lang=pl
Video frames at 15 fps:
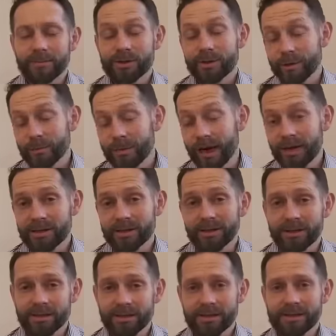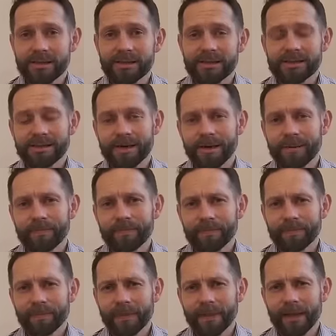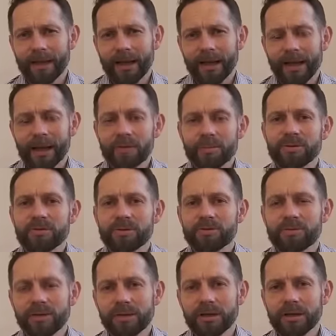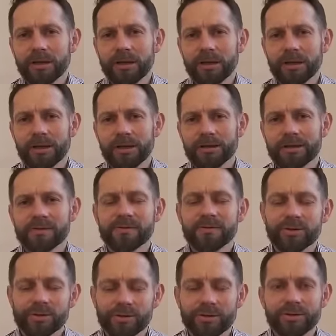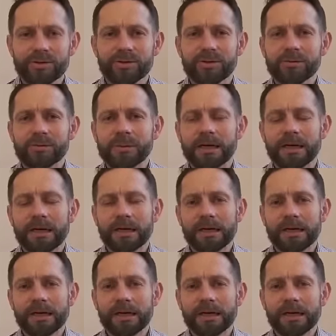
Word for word: przeobraża nasze serca, abyśmy mogli z wdzięcznością